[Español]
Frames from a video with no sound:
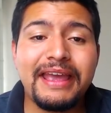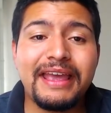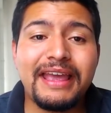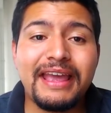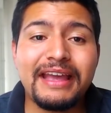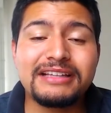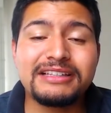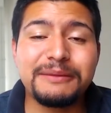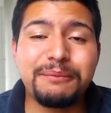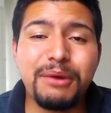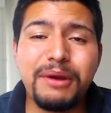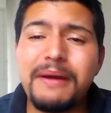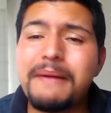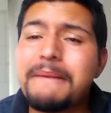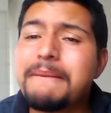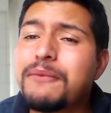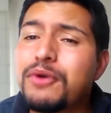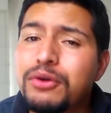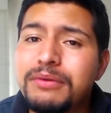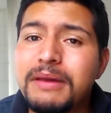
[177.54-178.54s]
que se mueve
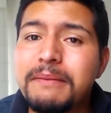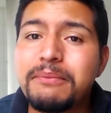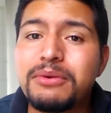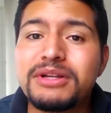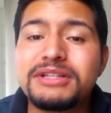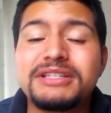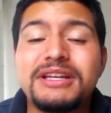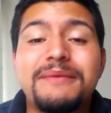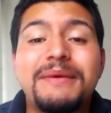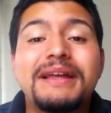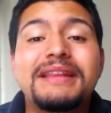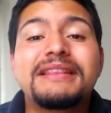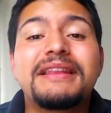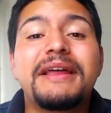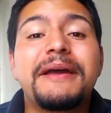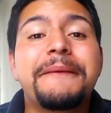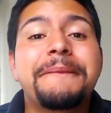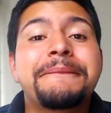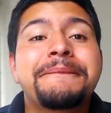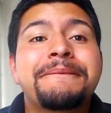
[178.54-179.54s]
muy bien por esta
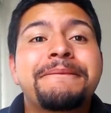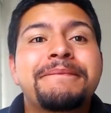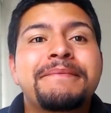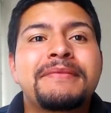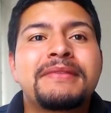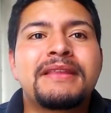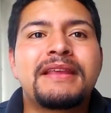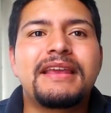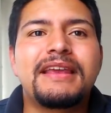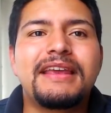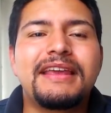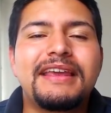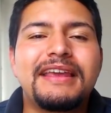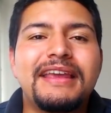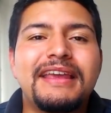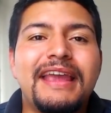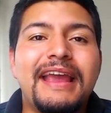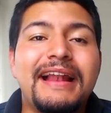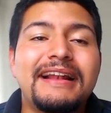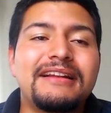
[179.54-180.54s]
banda.
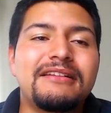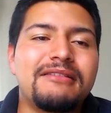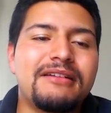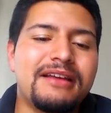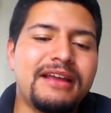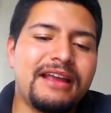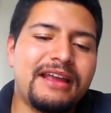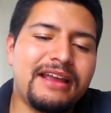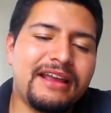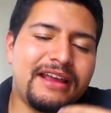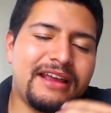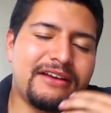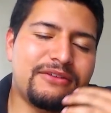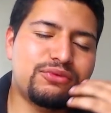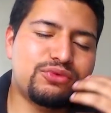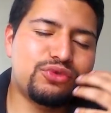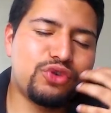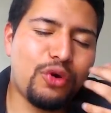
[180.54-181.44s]
Y el, eh, un